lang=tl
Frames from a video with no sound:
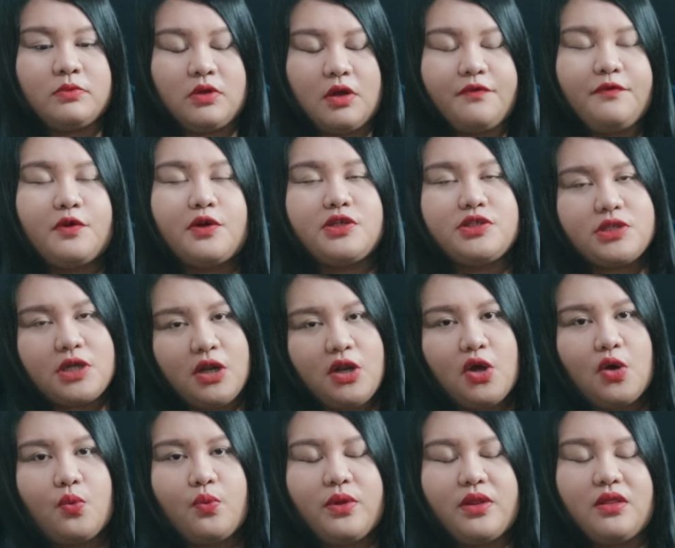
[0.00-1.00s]
Of course,
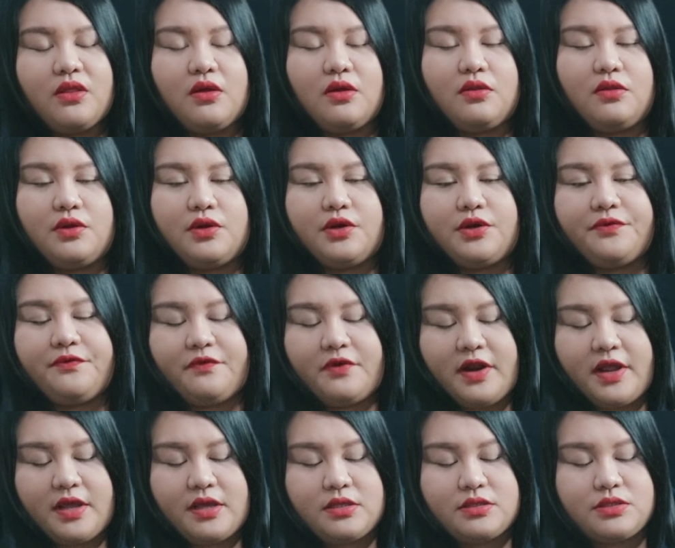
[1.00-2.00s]
along with other
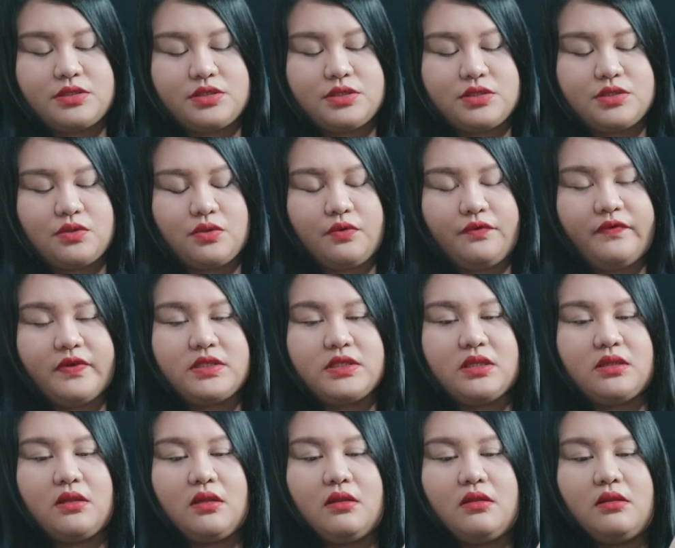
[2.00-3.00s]
friends who
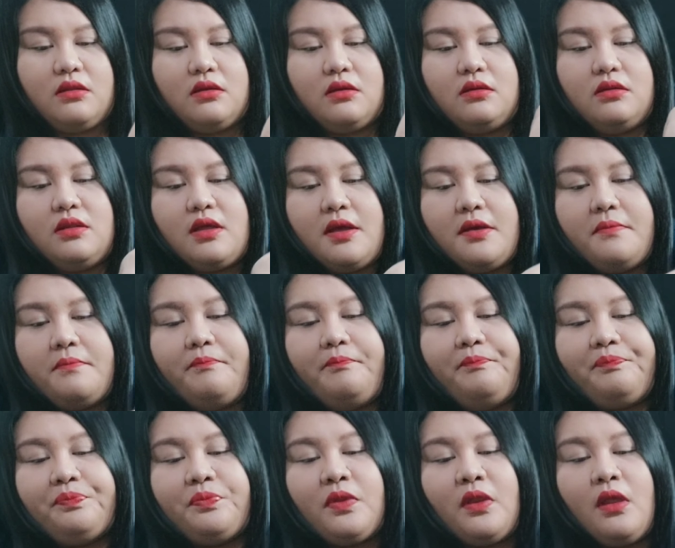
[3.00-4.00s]
visited the, them.
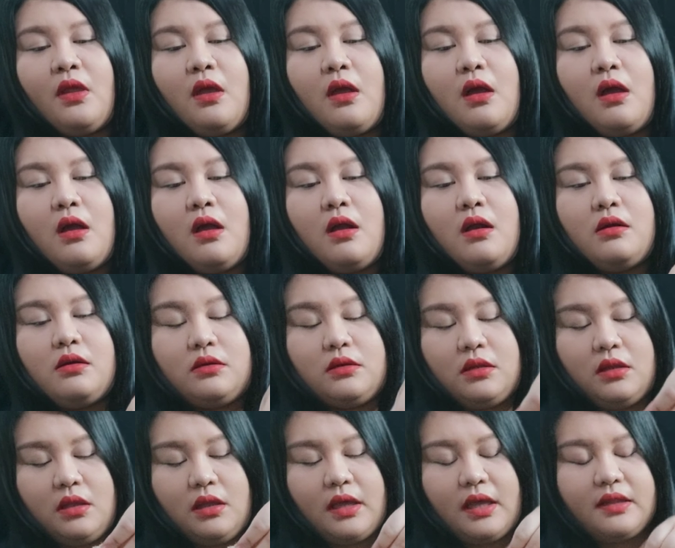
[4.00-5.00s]

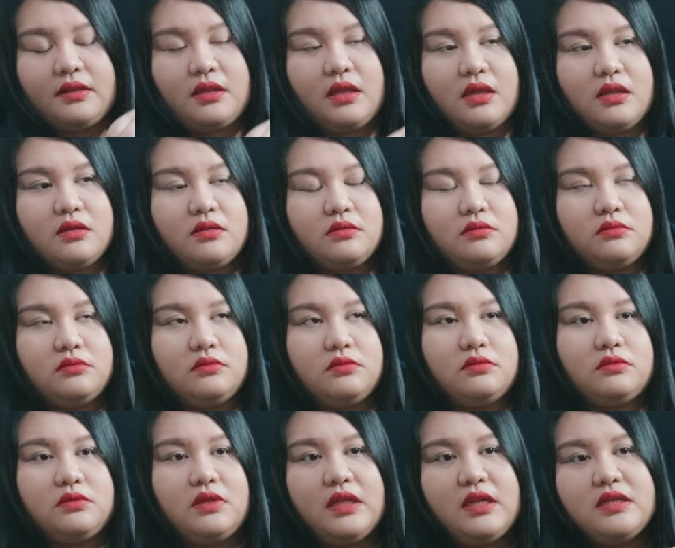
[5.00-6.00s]
And then,
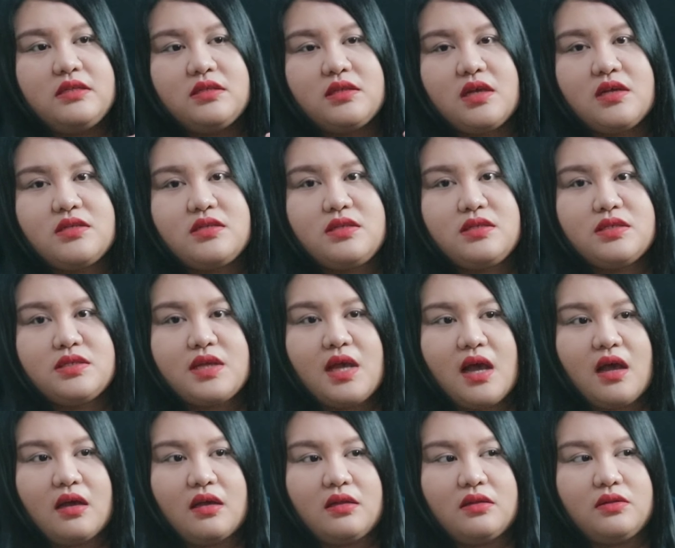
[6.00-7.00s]
diniscuss niya sa
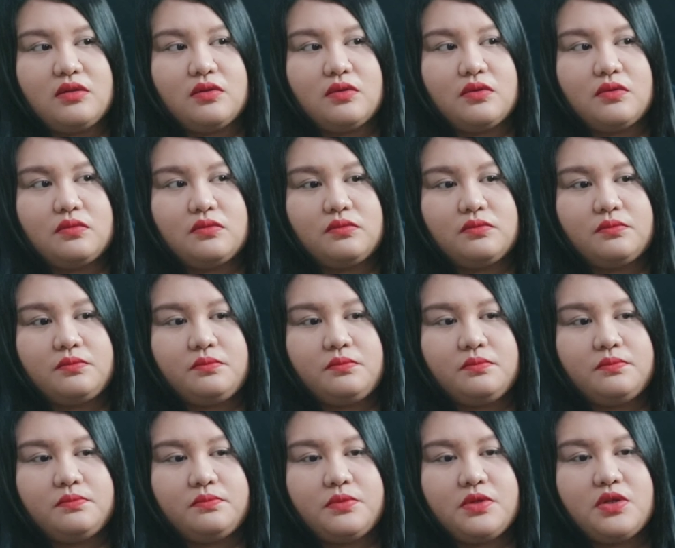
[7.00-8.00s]
akin yung,
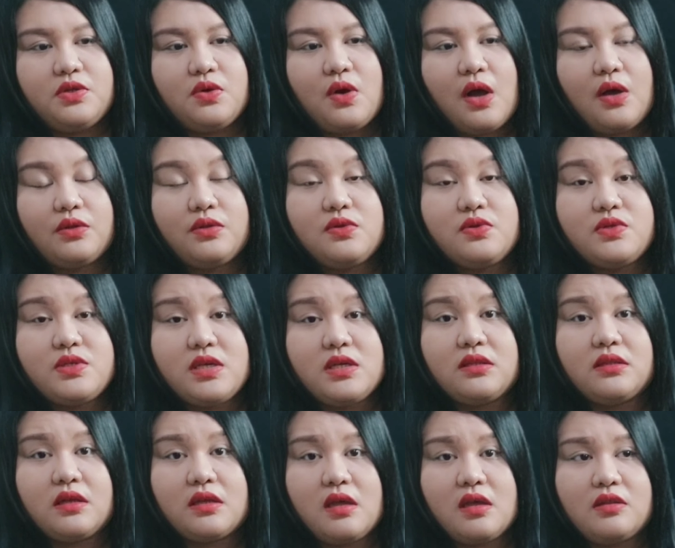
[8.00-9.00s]
you know, how to
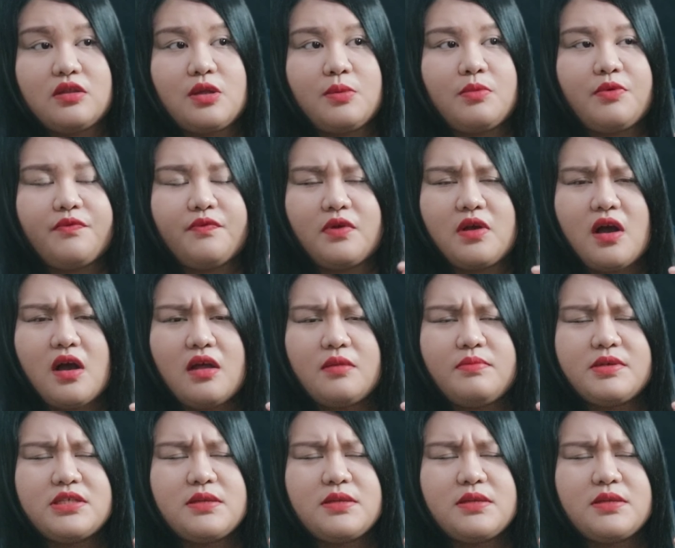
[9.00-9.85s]
seek the kingdom of God.